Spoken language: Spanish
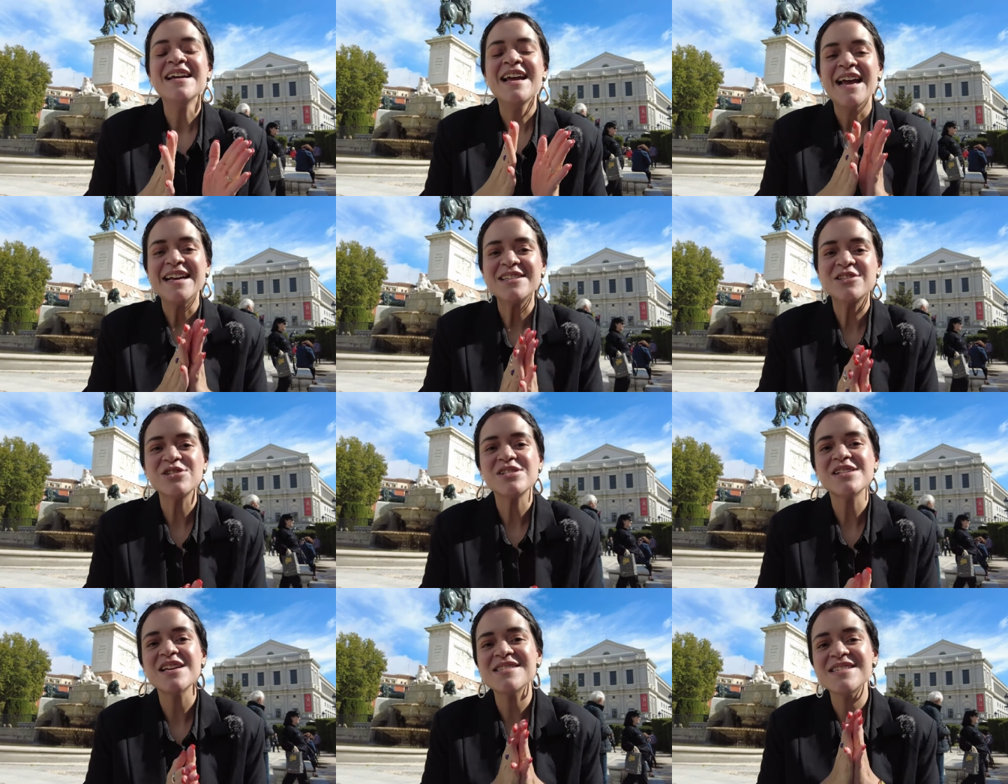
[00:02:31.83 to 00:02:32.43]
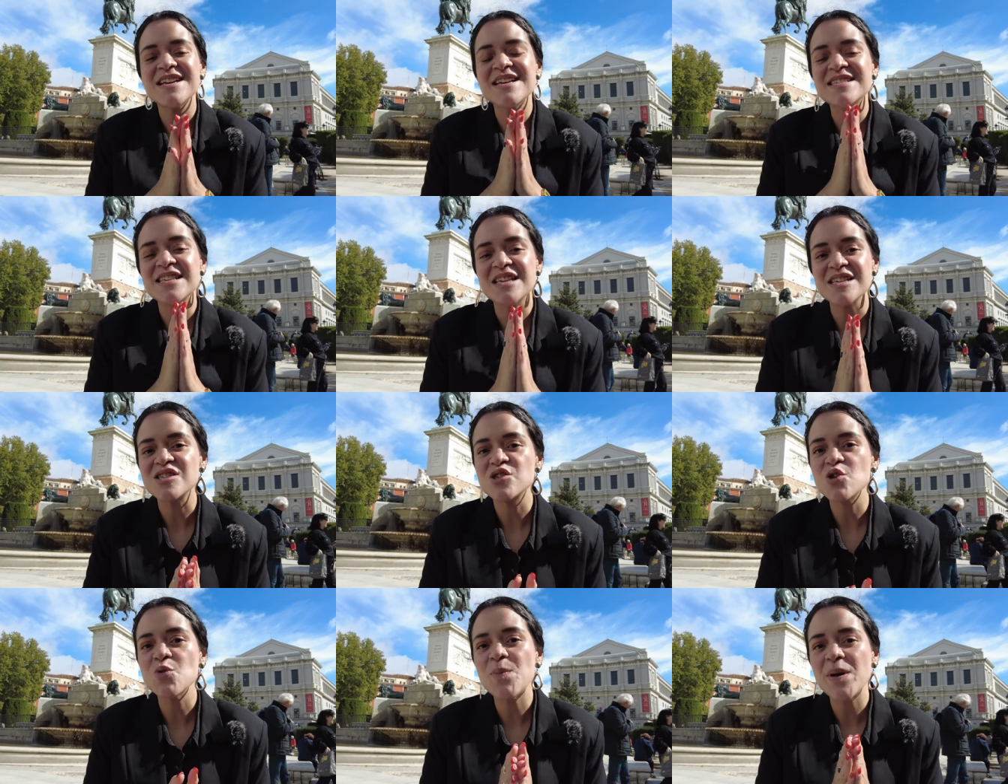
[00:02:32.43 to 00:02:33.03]
Entonces es
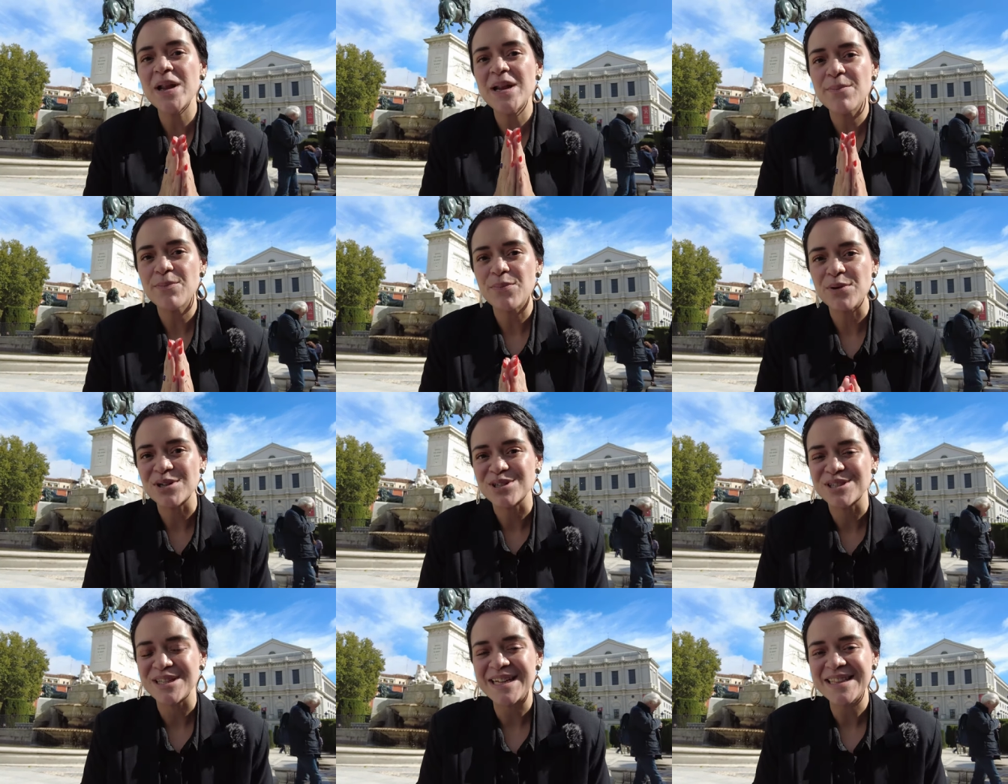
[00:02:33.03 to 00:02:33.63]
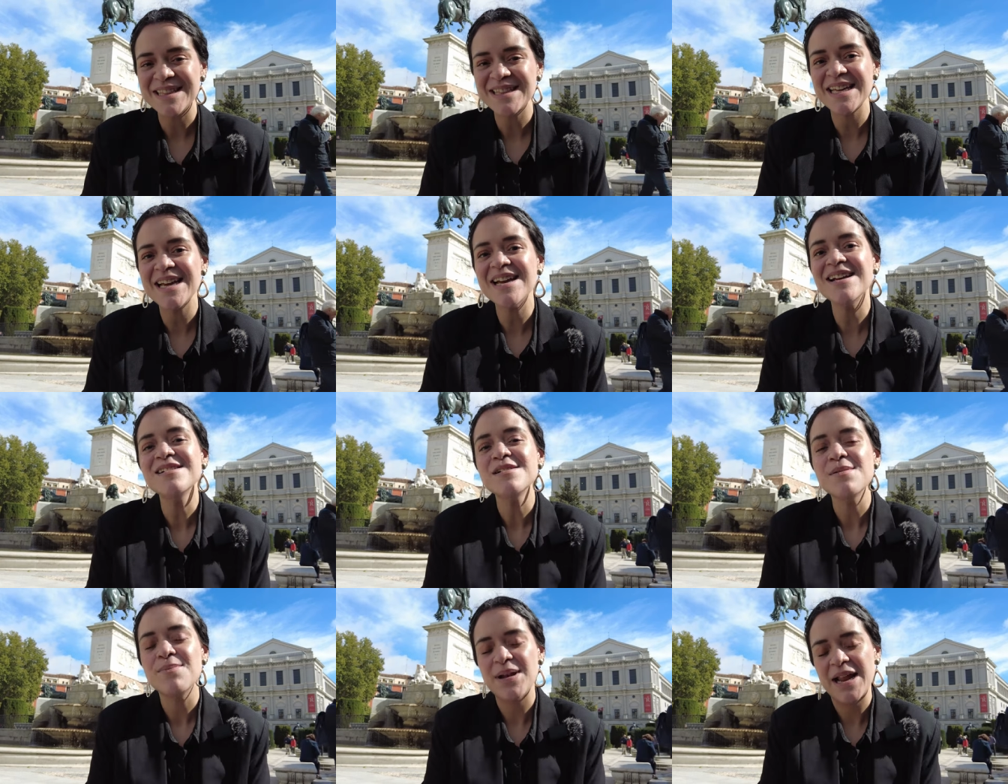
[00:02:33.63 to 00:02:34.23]
súper importante
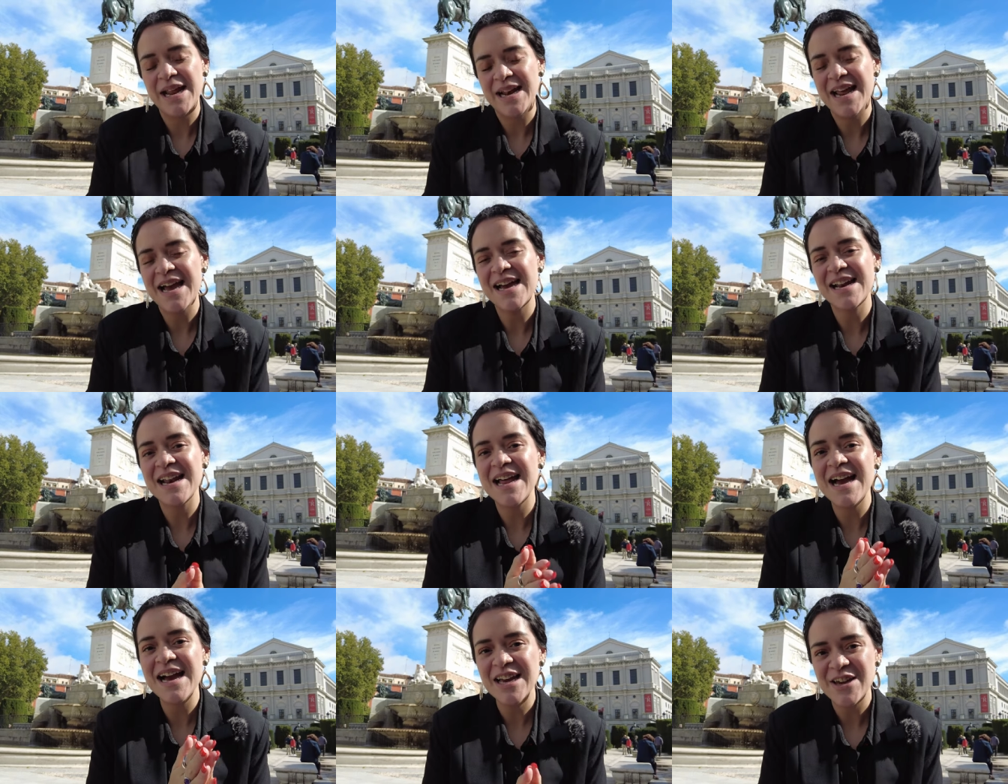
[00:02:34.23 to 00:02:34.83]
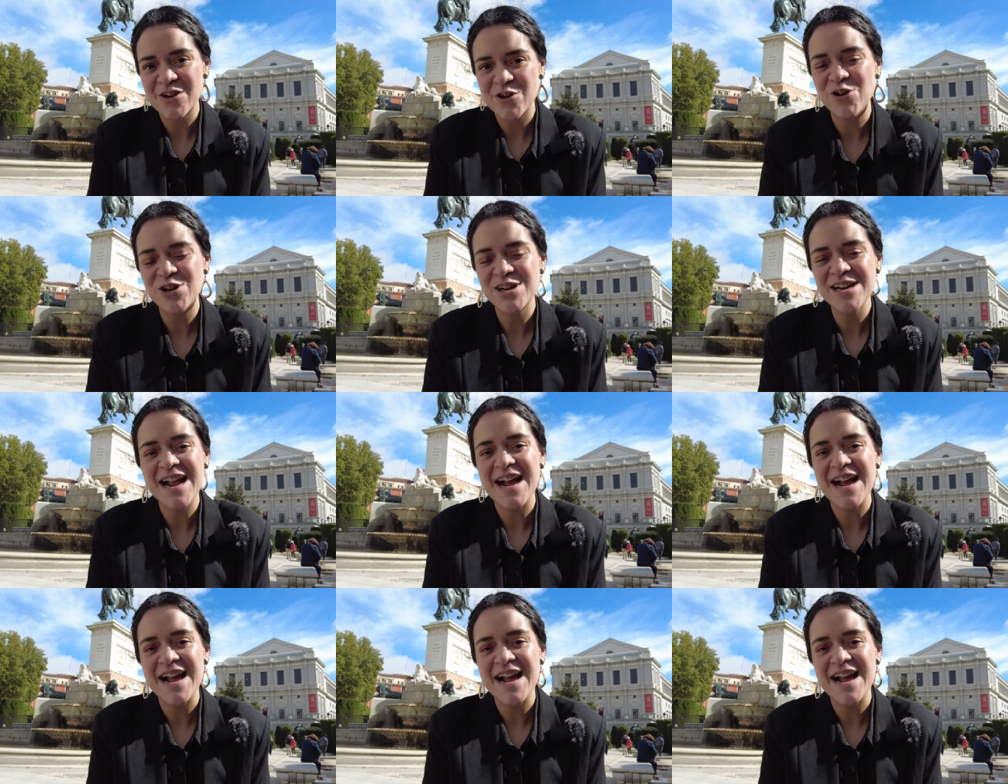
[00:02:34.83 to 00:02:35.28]
planearla con